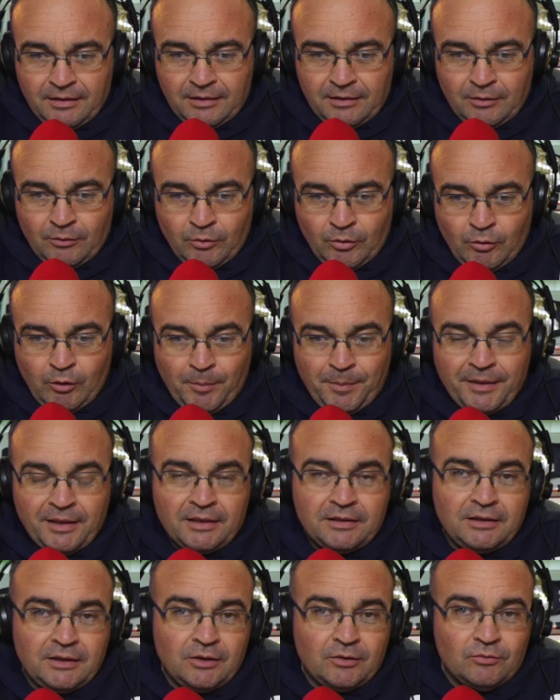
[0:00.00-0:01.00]
Luego
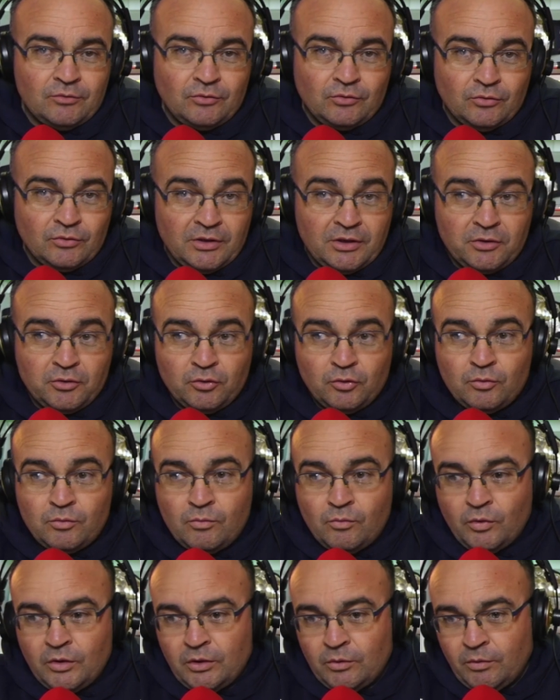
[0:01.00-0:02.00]
aparte un jiu-jitsu
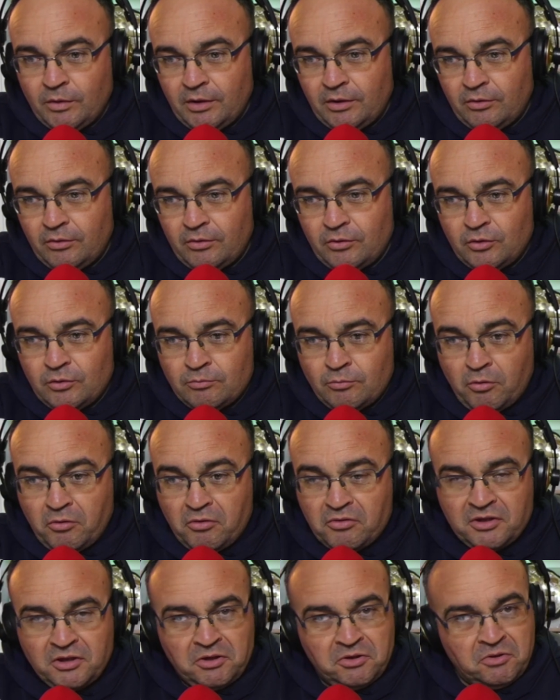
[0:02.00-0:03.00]
muy bueno y un
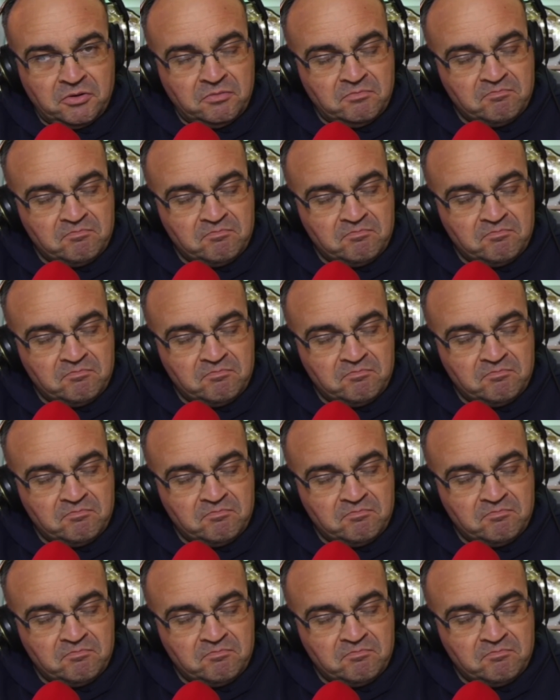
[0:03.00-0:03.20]
boxeo